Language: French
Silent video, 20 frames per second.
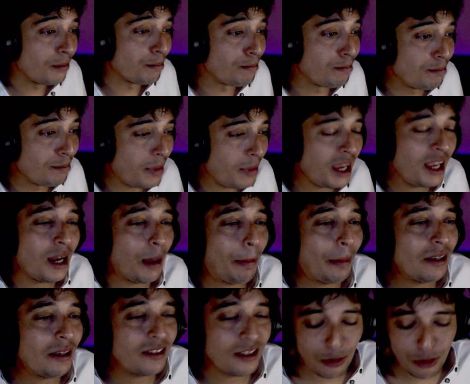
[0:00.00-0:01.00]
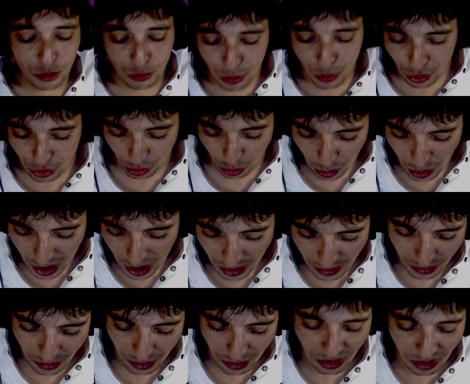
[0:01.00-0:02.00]
Mais il a pris sérieusement, je crois.
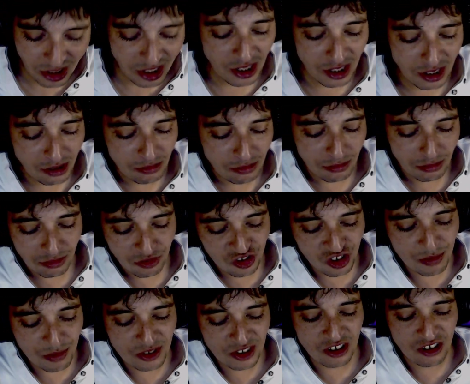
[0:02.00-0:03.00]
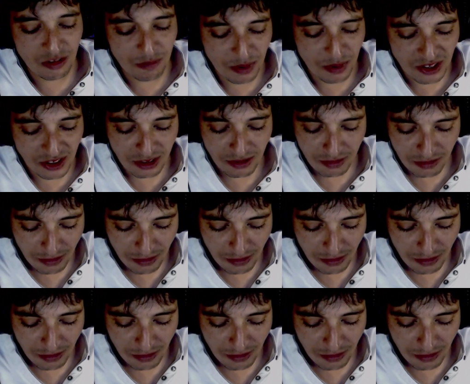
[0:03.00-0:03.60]
Donc, Kali, j'ai un message à te passer.